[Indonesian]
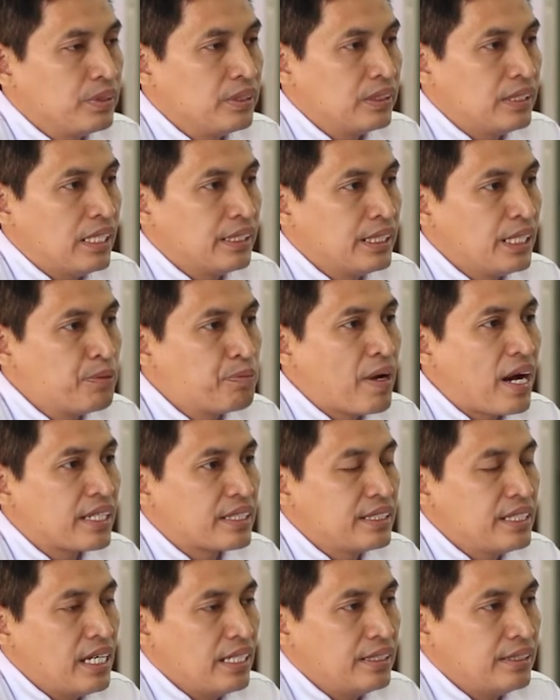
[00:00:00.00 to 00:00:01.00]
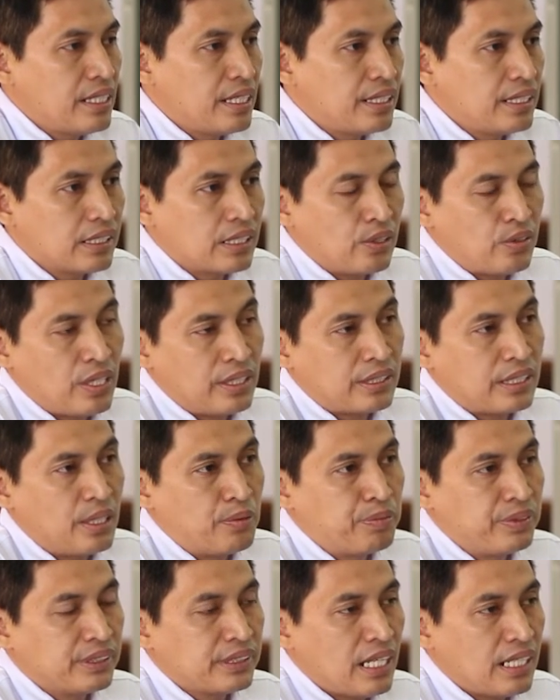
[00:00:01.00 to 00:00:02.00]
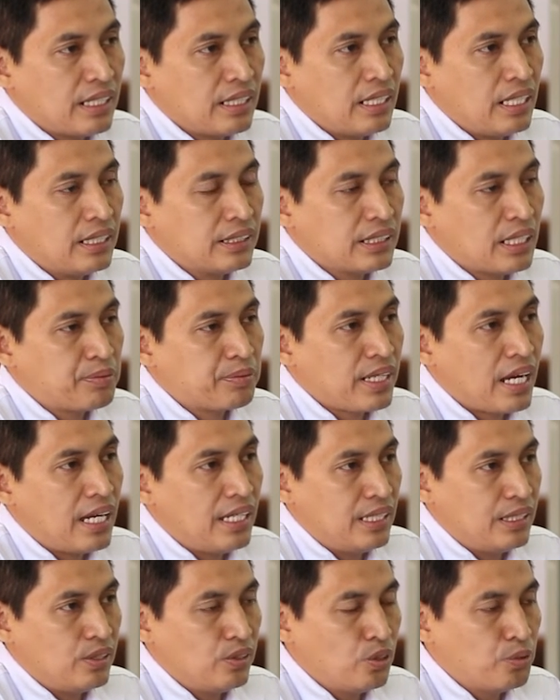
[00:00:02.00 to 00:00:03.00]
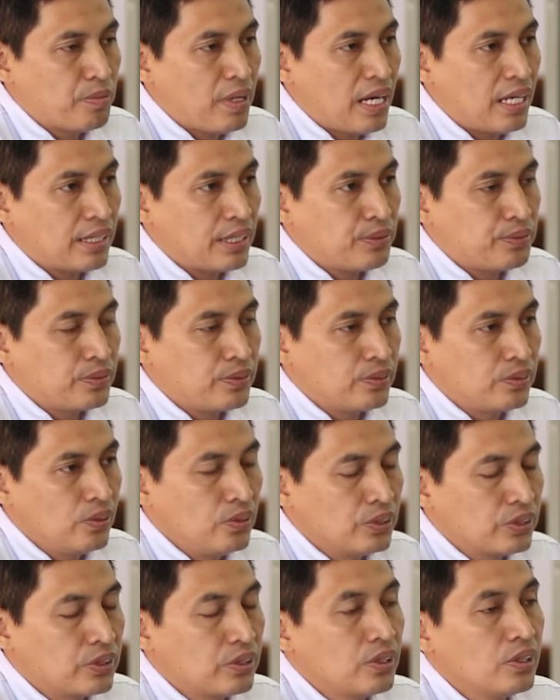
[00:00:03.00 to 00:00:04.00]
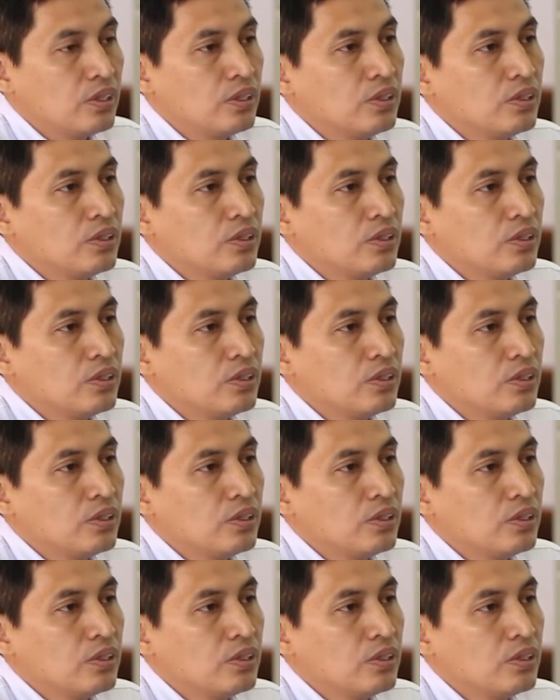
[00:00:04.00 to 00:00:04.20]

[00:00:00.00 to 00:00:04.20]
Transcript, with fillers: menjadi bagian dari keluarga besar SMK NU Ma'arif Kudus